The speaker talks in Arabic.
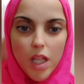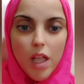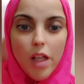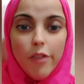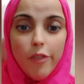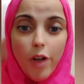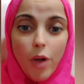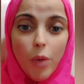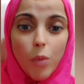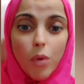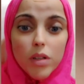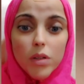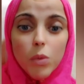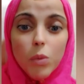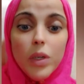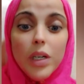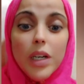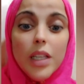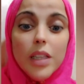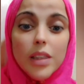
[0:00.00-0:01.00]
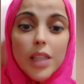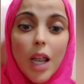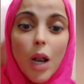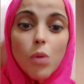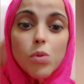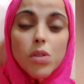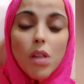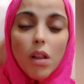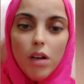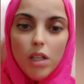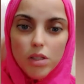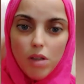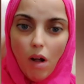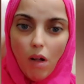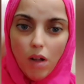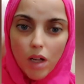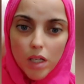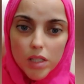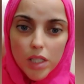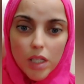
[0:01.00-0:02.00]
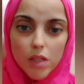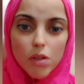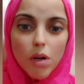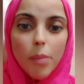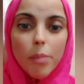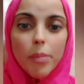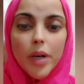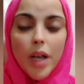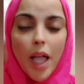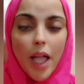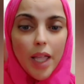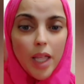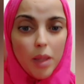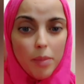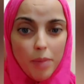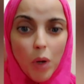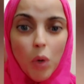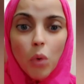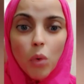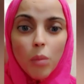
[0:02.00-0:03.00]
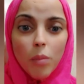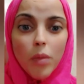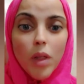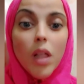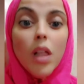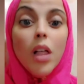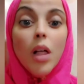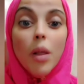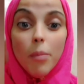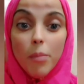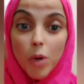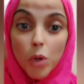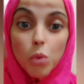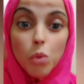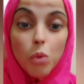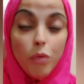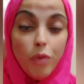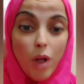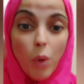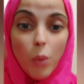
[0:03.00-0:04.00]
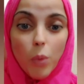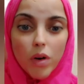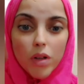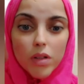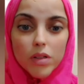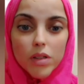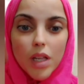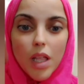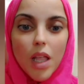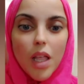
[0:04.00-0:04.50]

فورا وإن أنت لو صليت ركعتين ربنا هيقبلهم برضو فورا